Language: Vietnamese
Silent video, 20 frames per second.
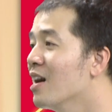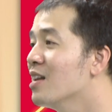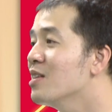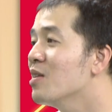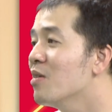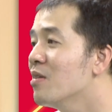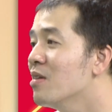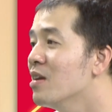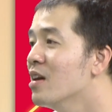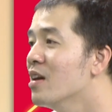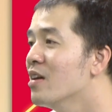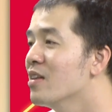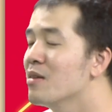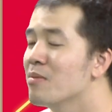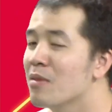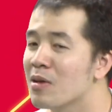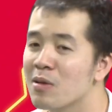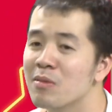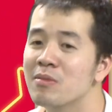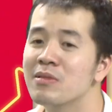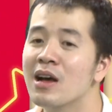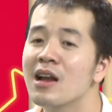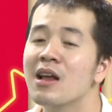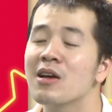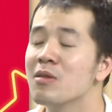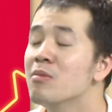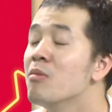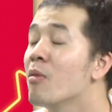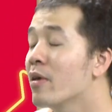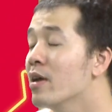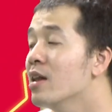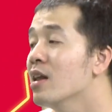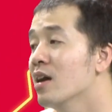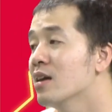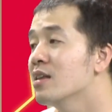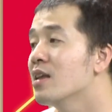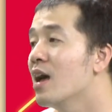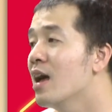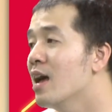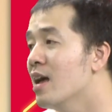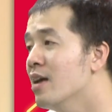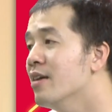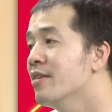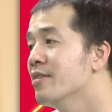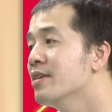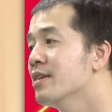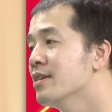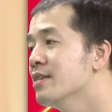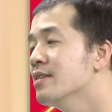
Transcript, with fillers: dở thôi, nhưng mà cũng đó là cũng một cái lợi thế.